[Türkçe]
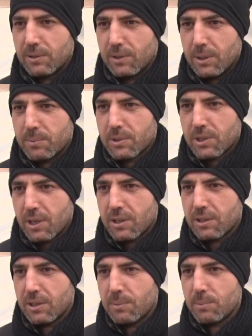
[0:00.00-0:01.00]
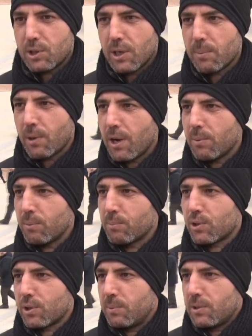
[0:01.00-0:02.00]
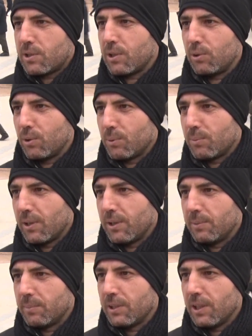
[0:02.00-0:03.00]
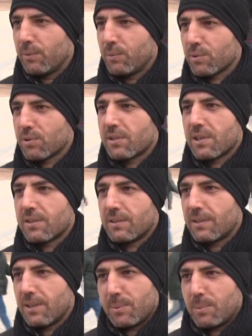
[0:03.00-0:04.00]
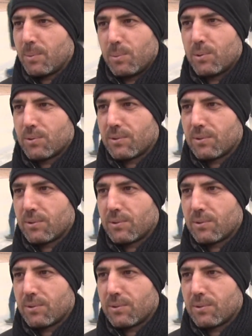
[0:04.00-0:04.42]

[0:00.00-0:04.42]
Tabii sanki bir şeyim kaybolmuş gibi hissediyorum kendimi. Telefonsuz kesinlikle yapamıyoruz.